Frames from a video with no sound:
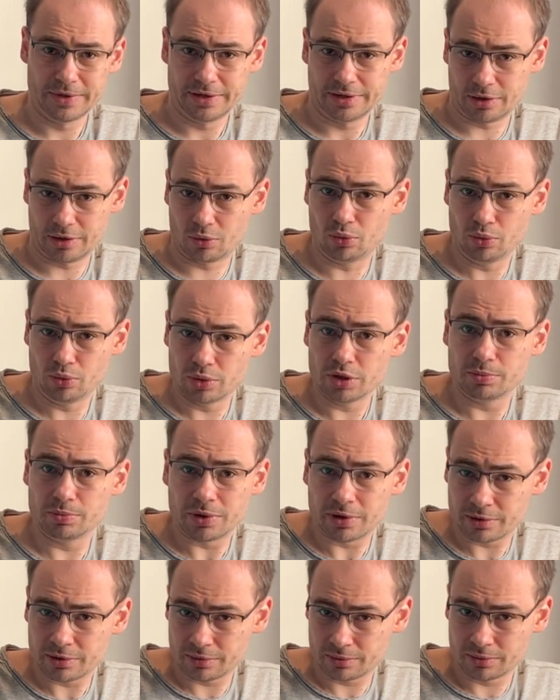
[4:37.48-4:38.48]

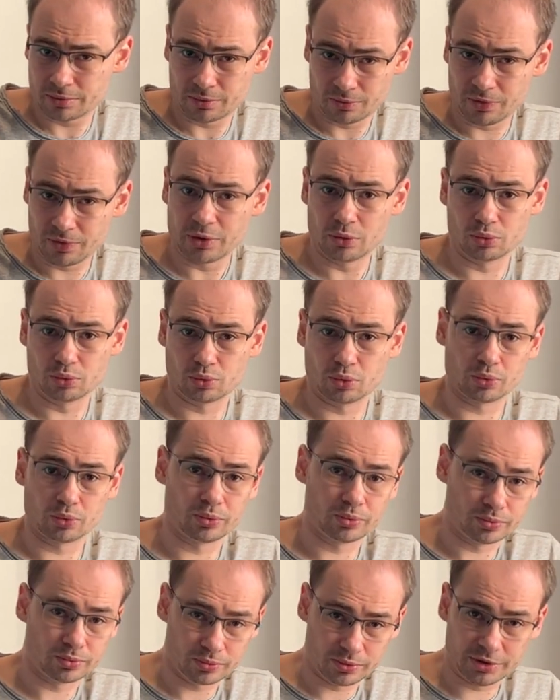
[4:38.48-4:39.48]
какую-либо
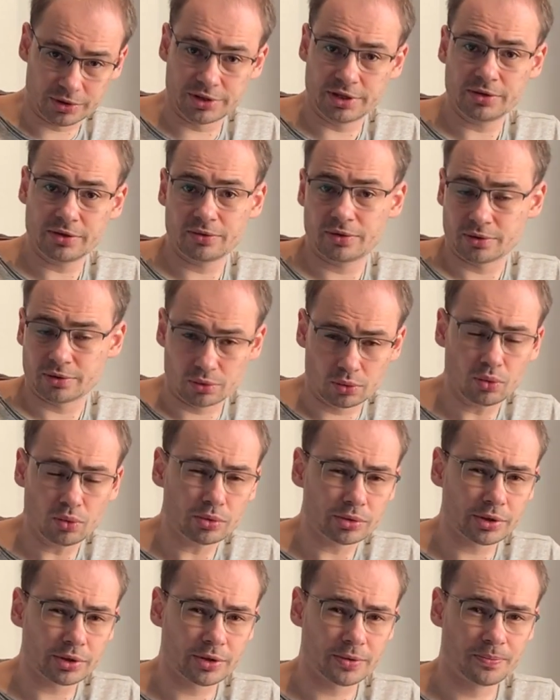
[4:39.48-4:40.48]
валюту, евро,
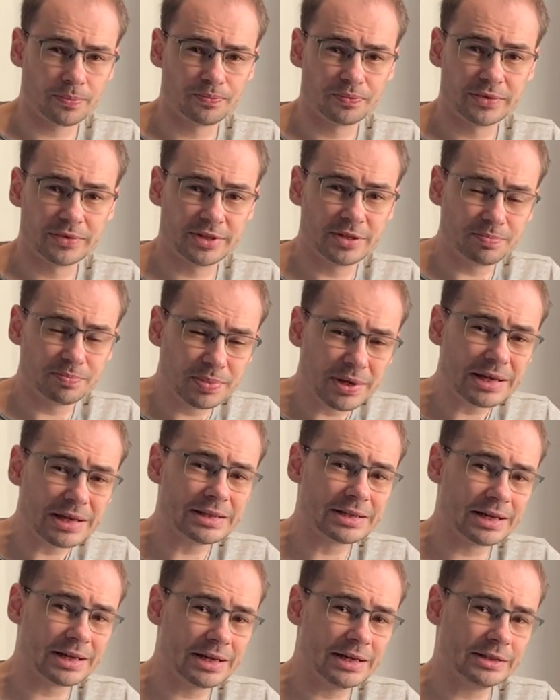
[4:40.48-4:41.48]
доллары, Теперь
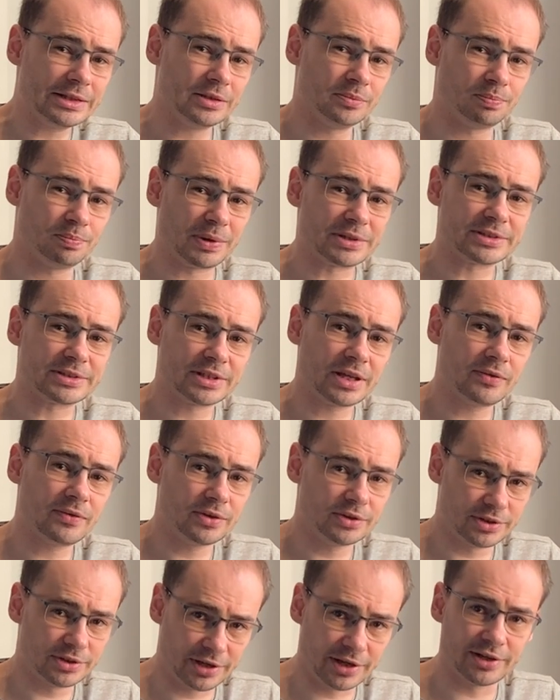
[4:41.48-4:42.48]
на этом
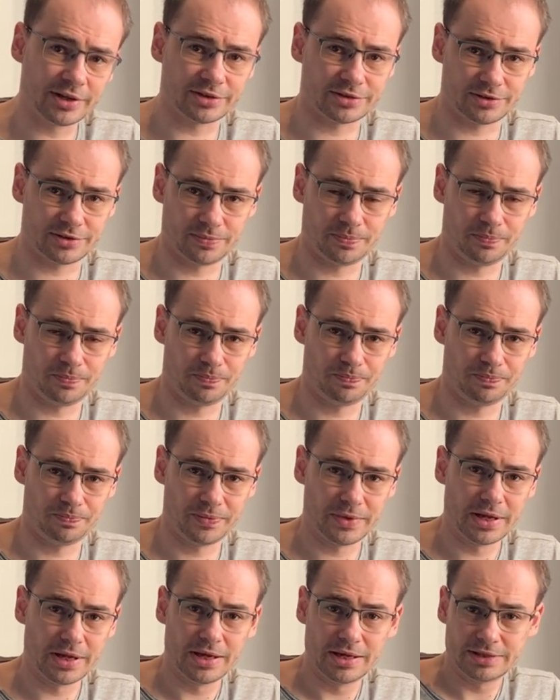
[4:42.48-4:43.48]
поставлен крест.
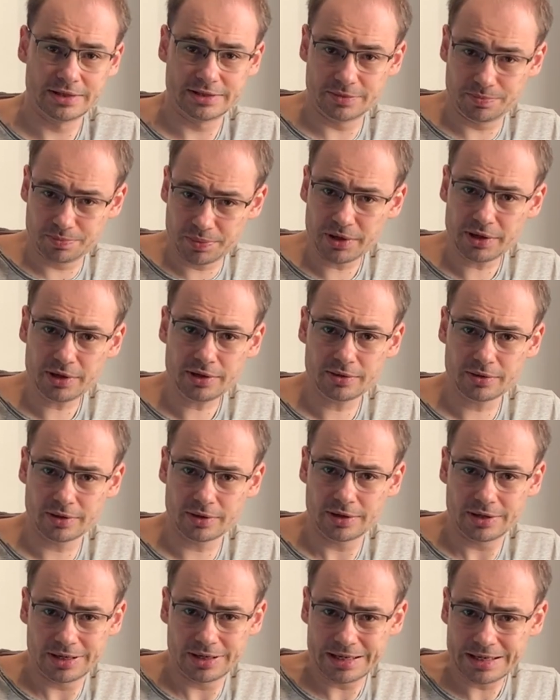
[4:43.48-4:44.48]
Теперь
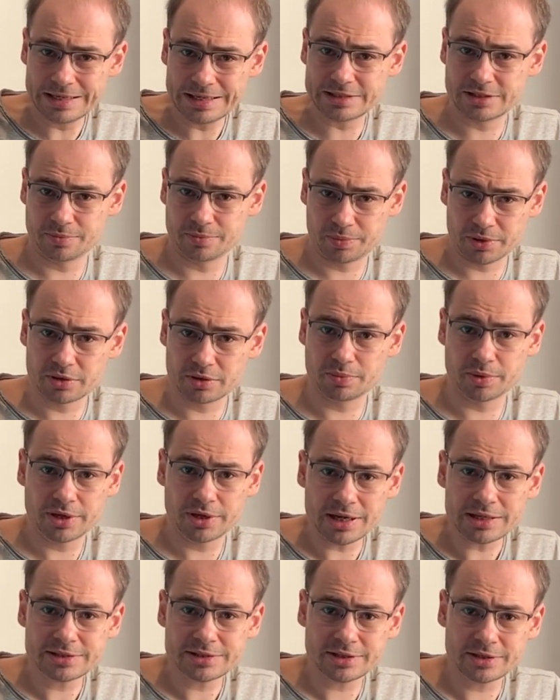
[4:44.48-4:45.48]
эти
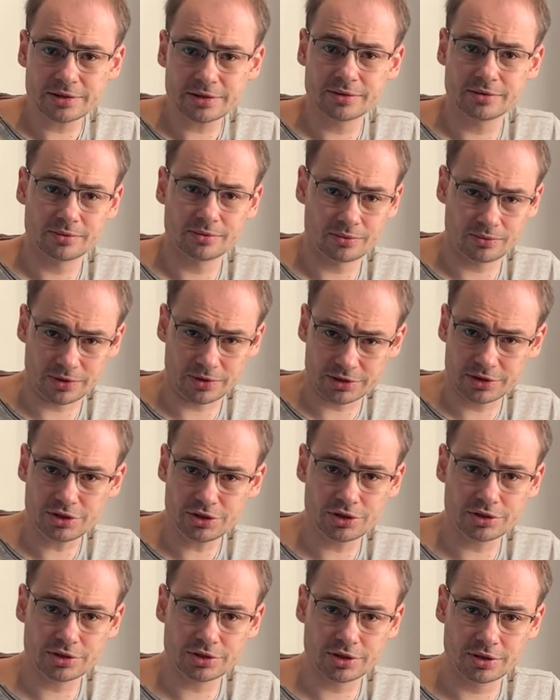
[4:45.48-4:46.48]
предприятия
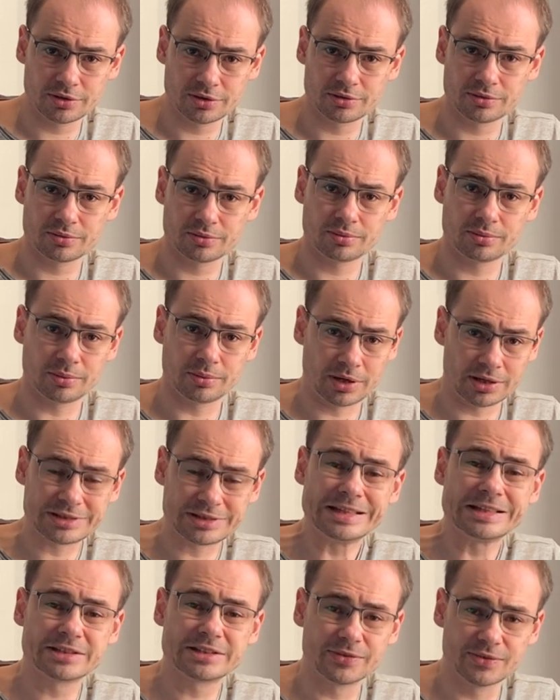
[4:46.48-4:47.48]
фактически
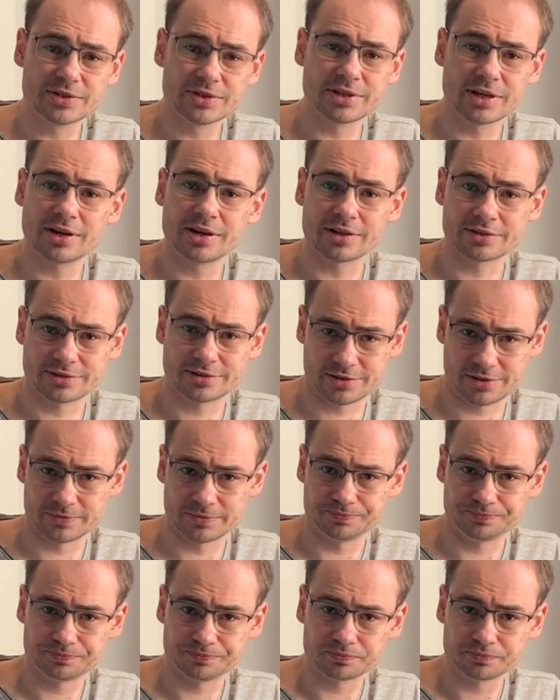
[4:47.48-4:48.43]
оказались в изоляции.